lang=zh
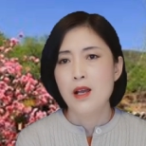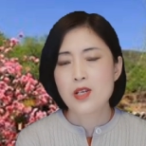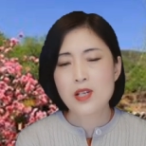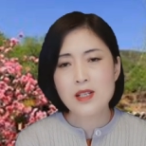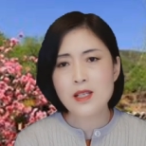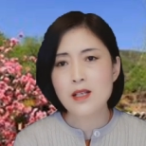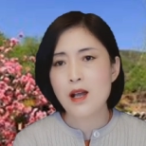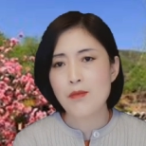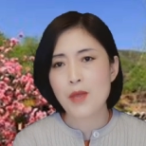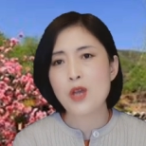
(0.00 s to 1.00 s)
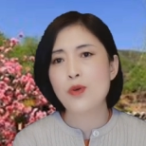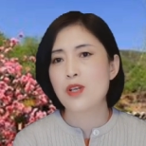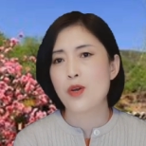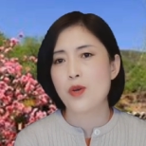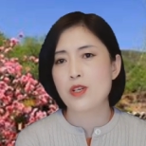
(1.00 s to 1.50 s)
实际上没有
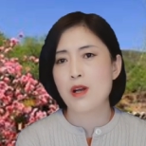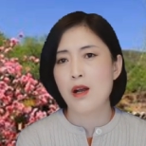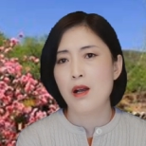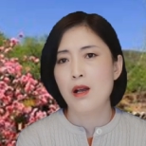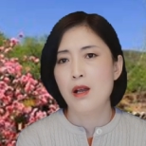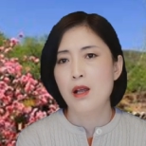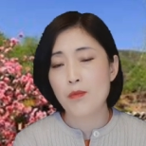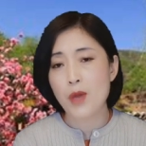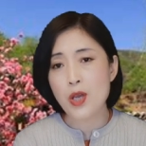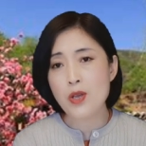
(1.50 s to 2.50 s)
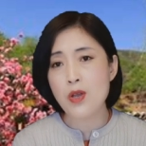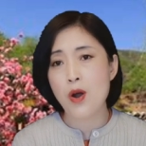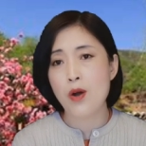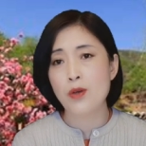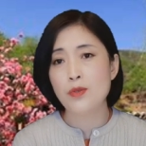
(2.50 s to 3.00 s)
这回事儿，没
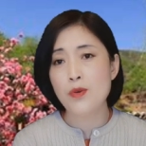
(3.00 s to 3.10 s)
有